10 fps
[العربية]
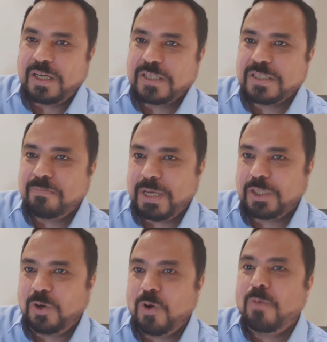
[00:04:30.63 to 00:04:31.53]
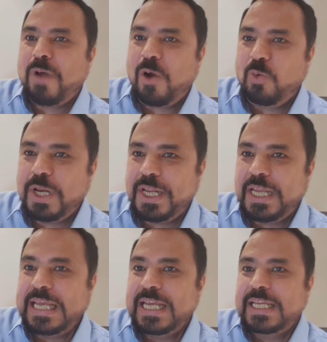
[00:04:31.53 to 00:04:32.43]
لاستنباط الحكم او
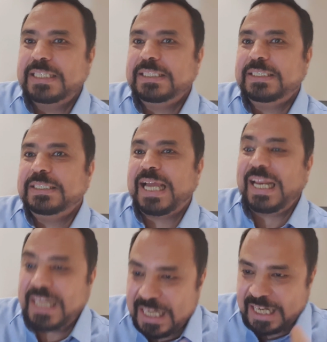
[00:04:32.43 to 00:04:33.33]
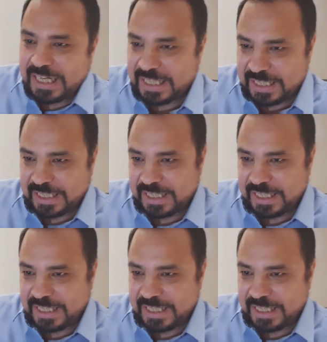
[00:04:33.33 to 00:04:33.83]
لتعليل